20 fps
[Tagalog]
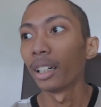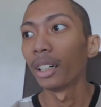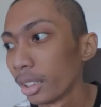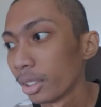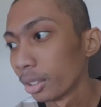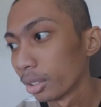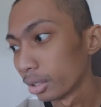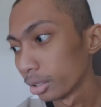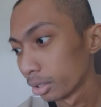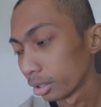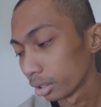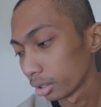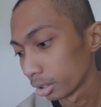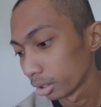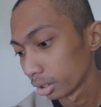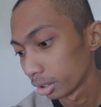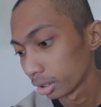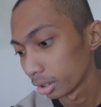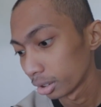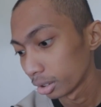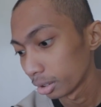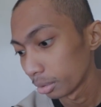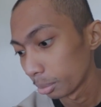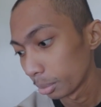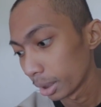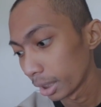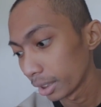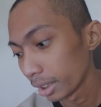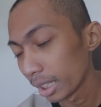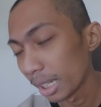Ayun,
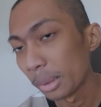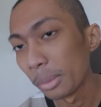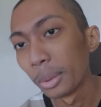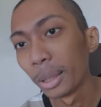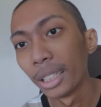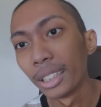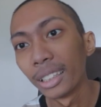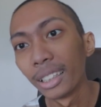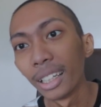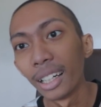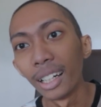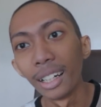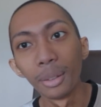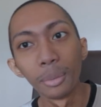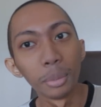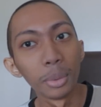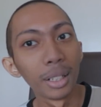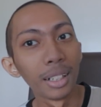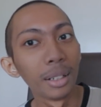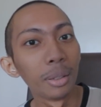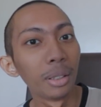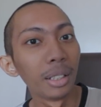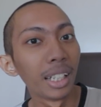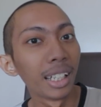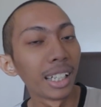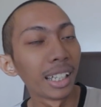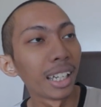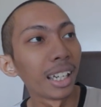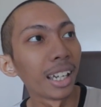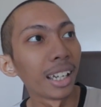maganda, maganda ang mga
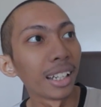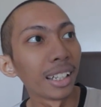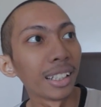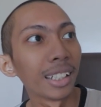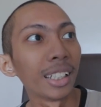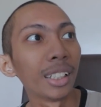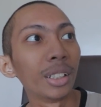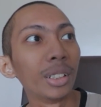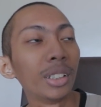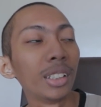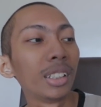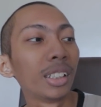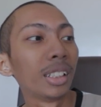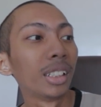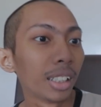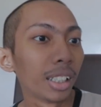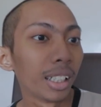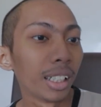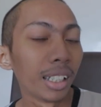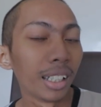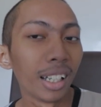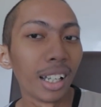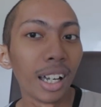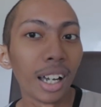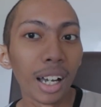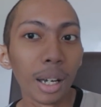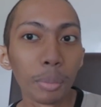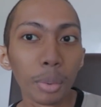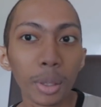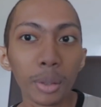nangyayari ngayon. Kaya
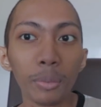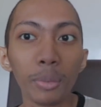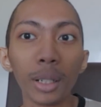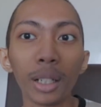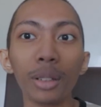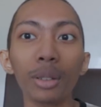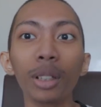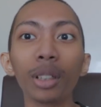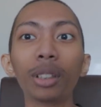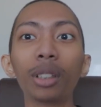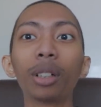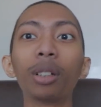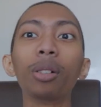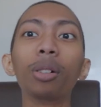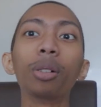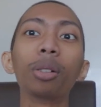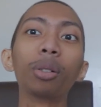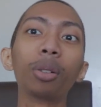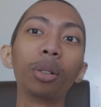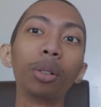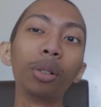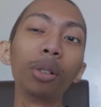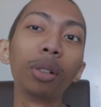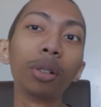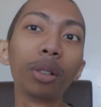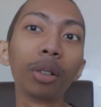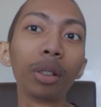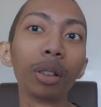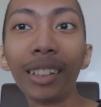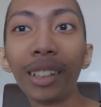nakakapag-vlog ulit ako. So,
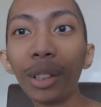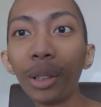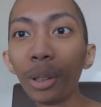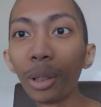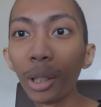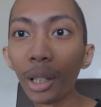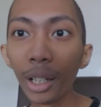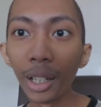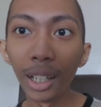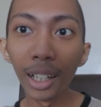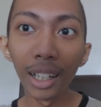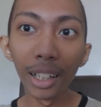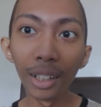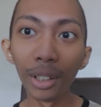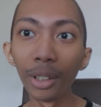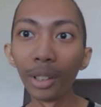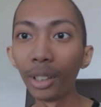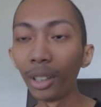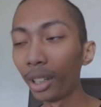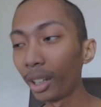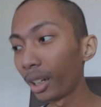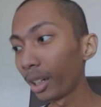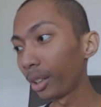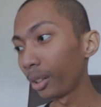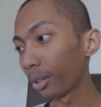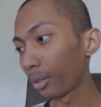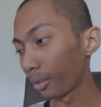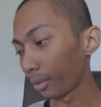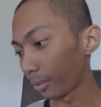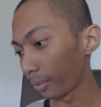siguro yun lang, no? yun lang
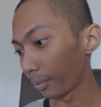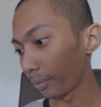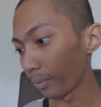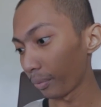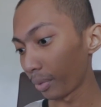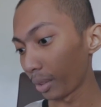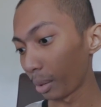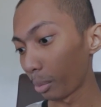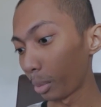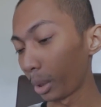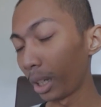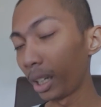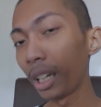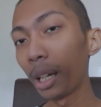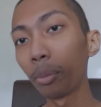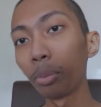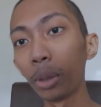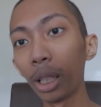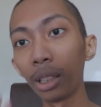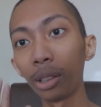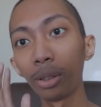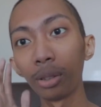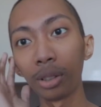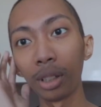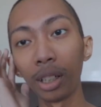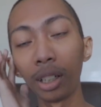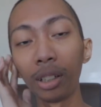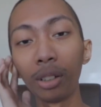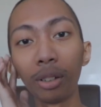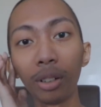yung magiging update ko
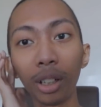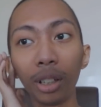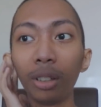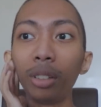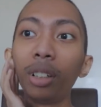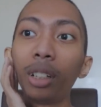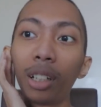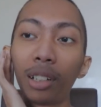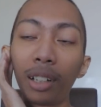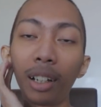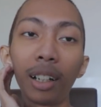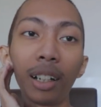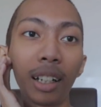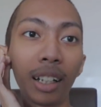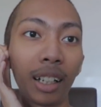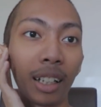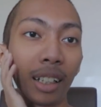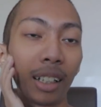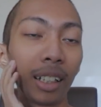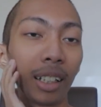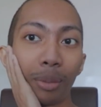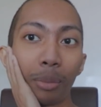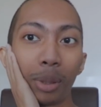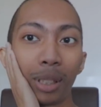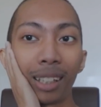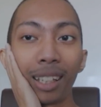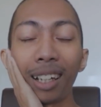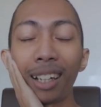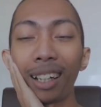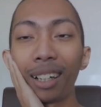sa inyo ngayon. At saka,
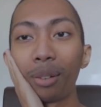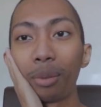basta